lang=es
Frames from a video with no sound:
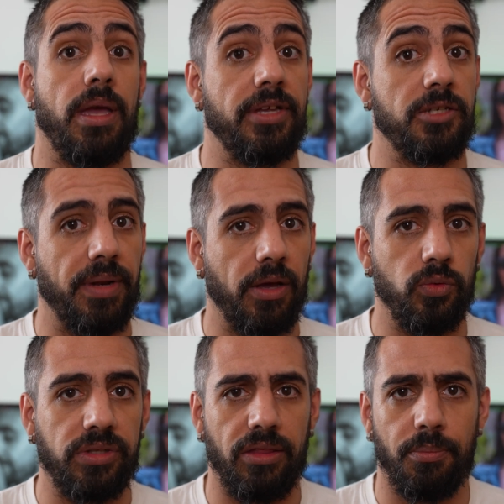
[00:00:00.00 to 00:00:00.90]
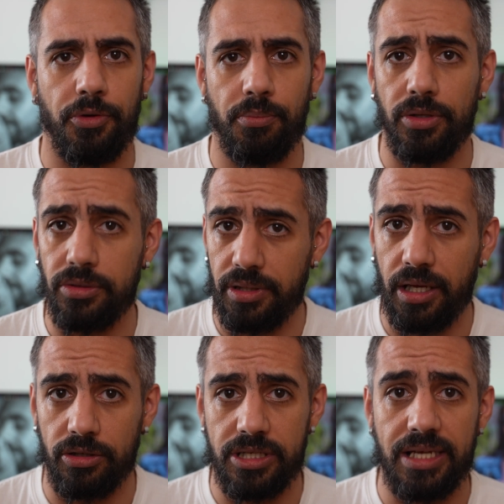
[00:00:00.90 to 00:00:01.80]
me habéis preguntado por un montón
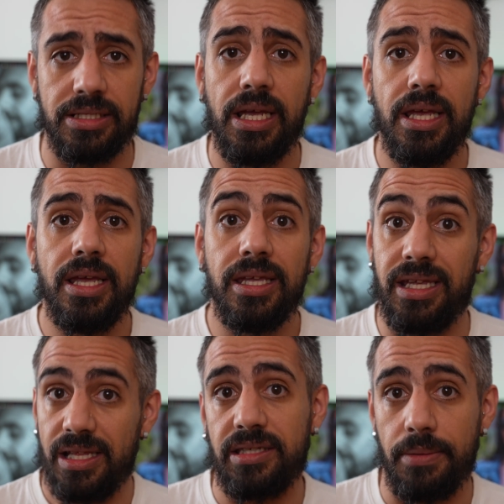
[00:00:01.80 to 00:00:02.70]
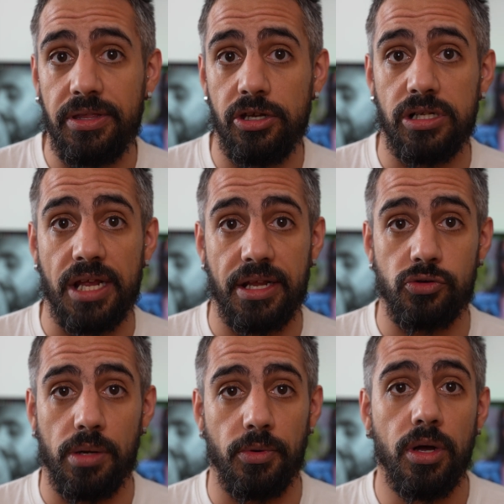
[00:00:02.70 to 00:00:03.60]
de cosas y en este vídeo os las
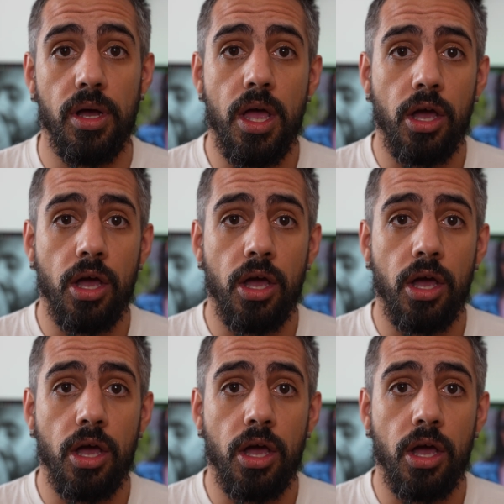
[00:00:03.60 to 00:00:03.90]
resuelvo.